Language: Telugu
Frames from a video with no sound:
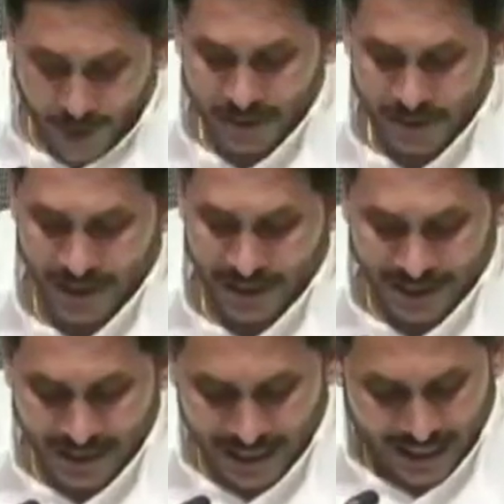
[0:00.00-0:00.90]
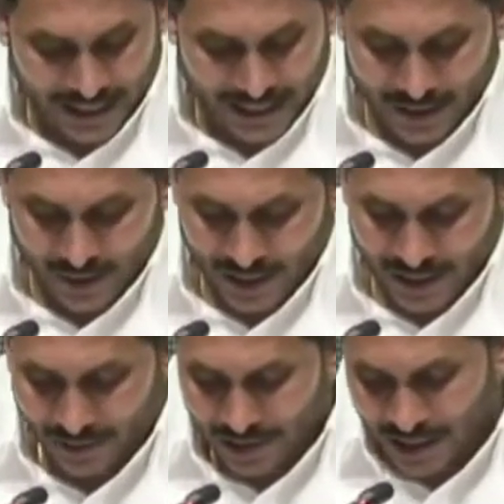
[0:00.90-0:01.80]
పొరపాటున ఎక్కడైనా
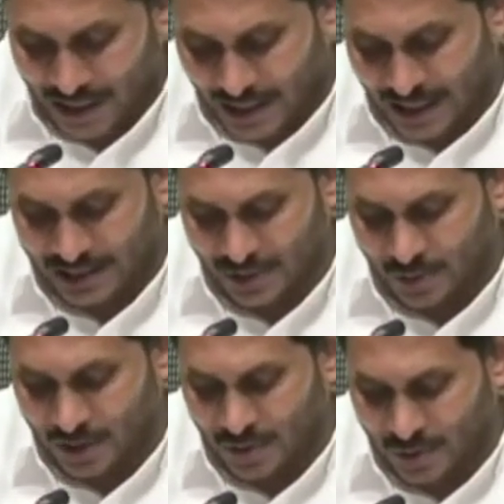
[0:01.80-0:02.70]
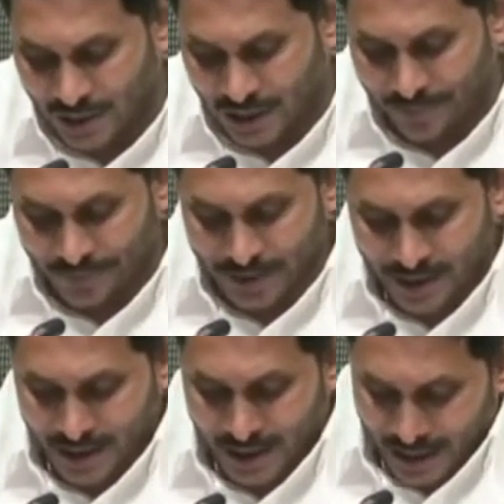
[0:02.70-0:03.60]
కూడా ఎవరికైనా అర్హత ఉండి కూడా
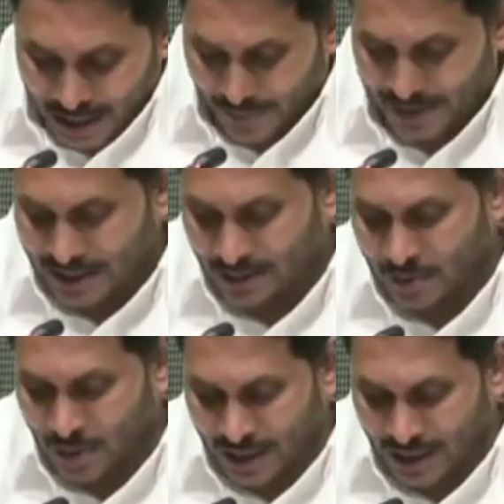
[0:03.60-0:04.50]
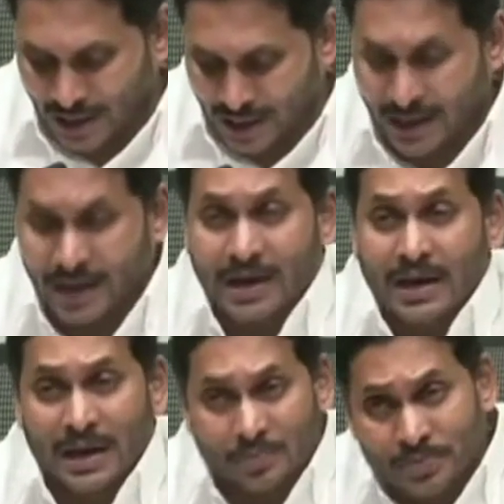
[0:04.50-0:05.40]
ఈ పథకం ద్వారా
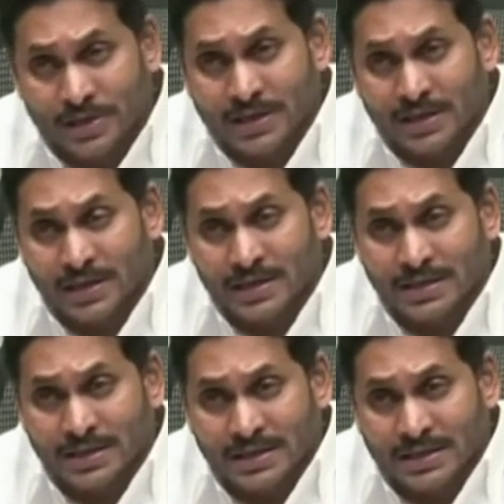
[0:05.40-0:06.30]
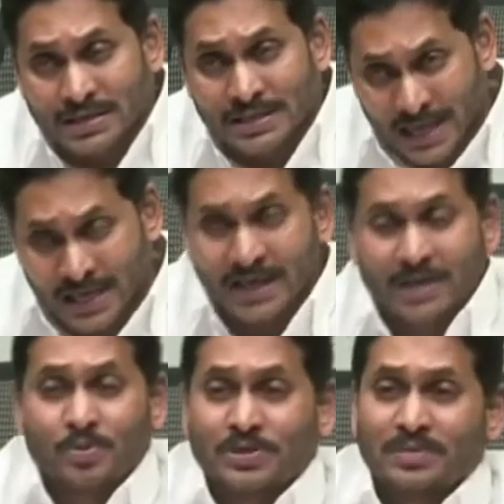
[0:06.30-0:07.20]
లబ్ధి
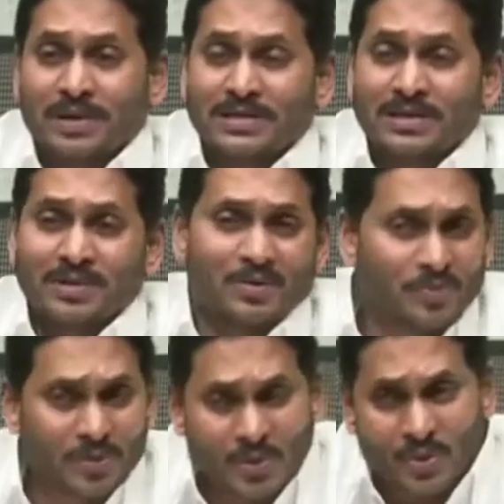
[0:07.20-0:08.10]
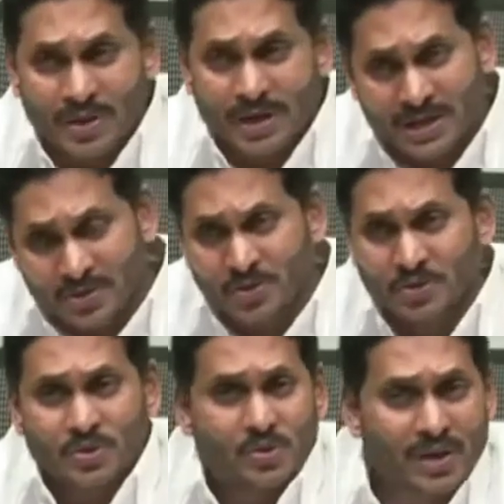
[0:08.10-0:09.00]
జరగకపోతే మాత్రం ఎవరు కూడా ఈ
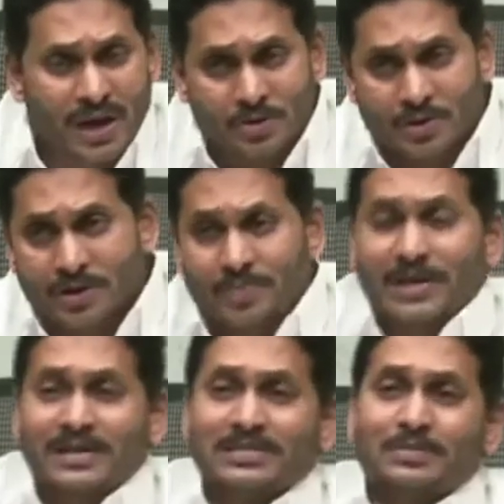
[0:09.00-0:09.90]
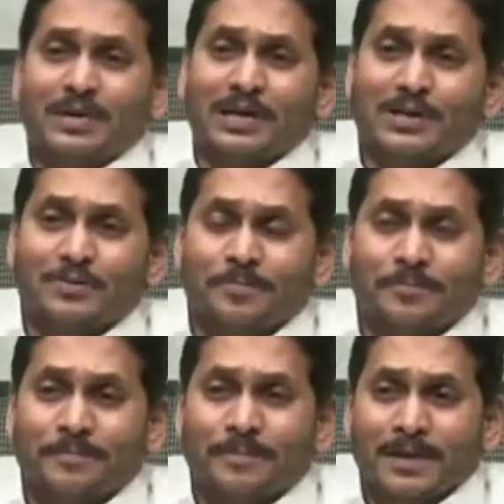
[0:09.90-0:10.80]
రోజుకి కూడా ఆందోళన పడాల్సిన పని లేదు